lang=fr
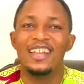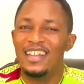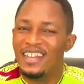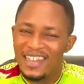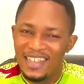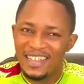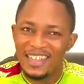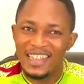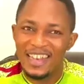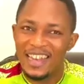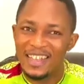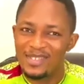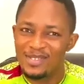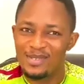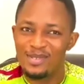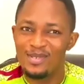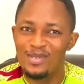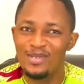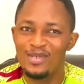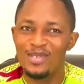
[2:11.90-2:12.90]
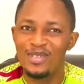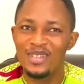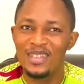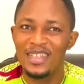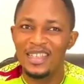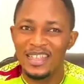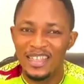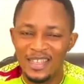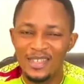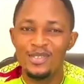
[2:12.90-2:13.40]
les relations
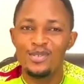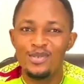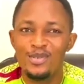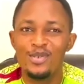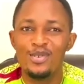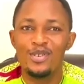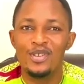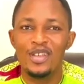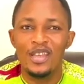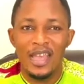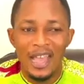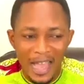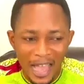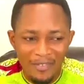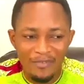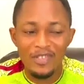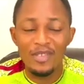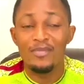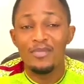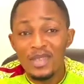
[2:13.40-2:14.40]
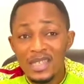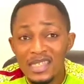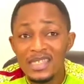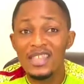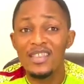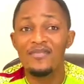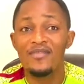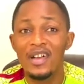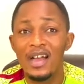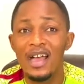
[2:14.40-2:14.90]
que Dieu avait mises
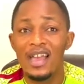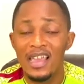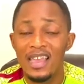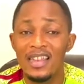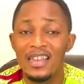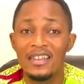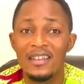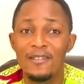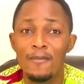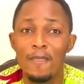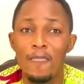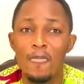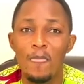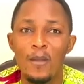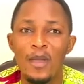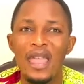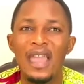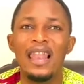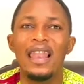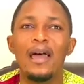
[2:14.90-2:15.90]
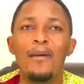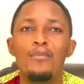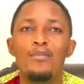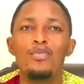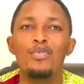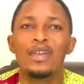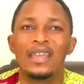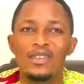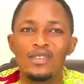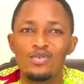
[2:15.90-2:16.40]
devant elle, elle a pu
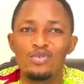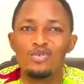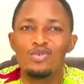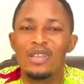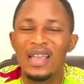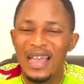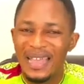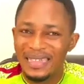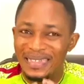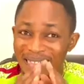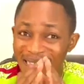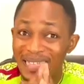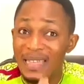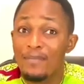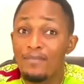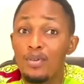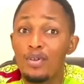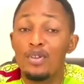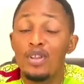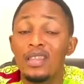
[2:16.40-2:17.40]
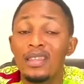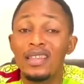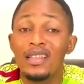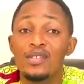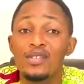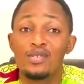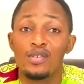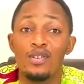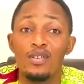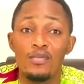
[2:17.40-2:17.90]
résoudre en très peu de temps
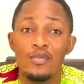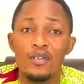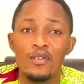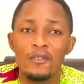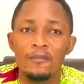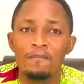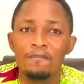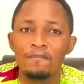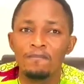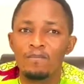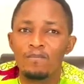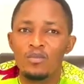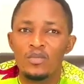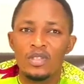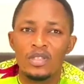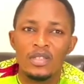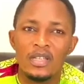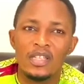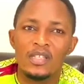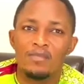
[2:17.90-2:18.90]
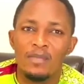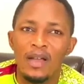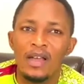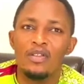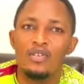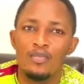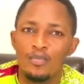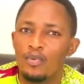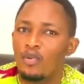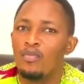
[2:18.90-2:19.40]
seulement, n'est-ce pas, le
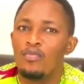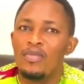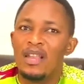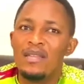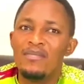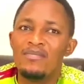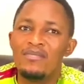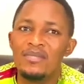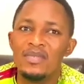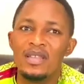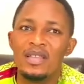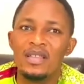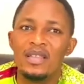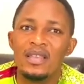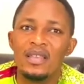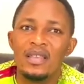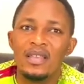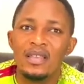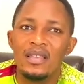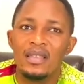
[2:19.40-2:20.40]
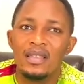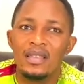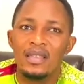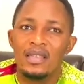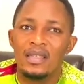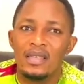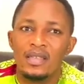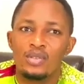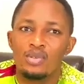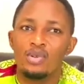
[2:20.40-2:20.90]
problème
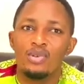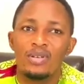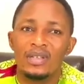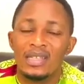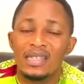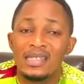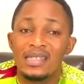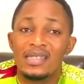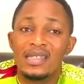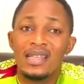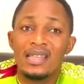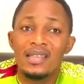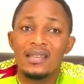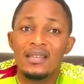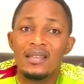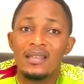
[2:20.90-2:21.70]
qui sont restés